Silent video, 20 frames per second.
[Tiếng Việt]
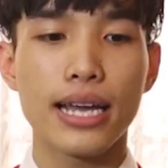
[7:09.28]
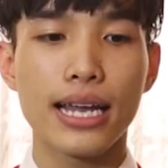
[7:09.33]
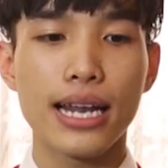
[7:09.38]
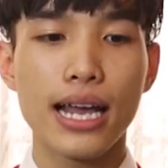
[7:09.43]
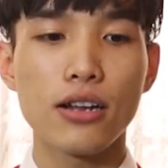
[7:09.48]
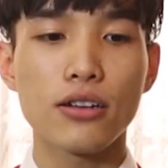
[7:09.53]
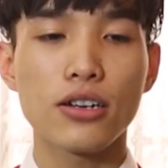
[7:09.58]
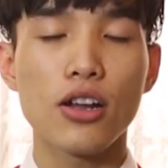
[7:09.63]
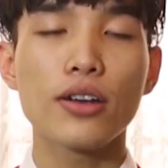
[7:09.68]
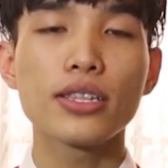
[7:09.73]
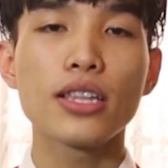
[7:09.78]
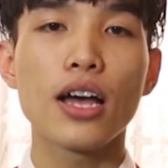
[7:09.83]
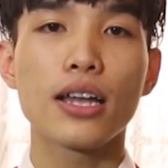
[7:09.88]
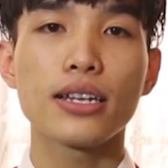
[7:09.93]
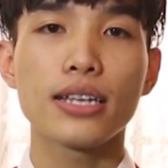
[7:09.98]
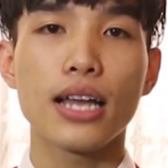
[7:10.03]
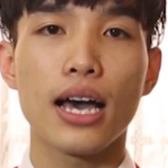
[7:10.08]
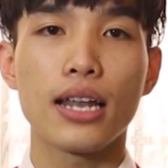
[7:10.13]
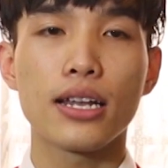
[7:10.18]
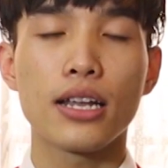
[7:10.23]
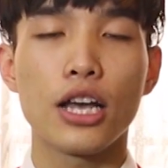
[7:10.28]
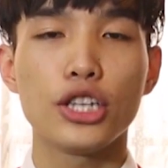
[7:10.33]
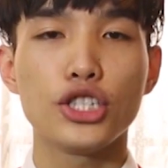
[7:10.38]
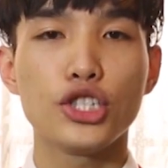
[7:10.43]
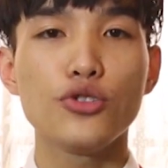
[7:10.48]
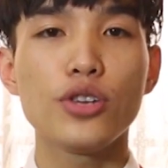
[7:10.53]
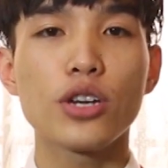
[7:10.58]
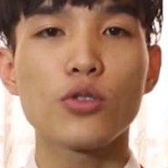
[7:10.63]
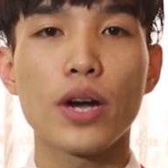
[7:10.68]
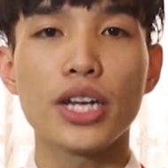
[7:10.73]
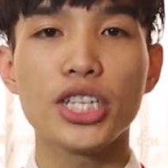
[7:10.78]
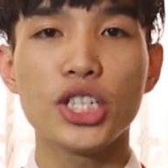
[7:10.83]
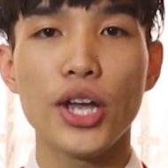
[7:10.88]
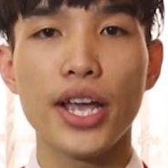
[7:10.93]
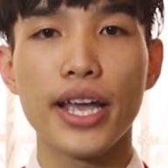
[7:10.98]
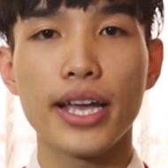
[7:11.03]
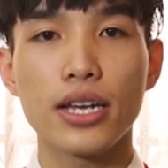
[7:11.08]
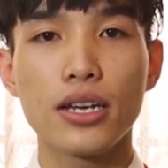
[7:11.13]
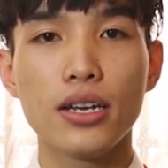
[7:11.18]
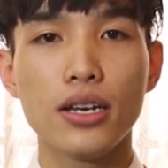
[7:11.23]
này đã được đổi tên thành ờ, siêu nhân ngoại
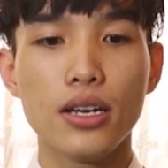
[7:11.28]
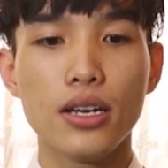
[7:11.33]
truyện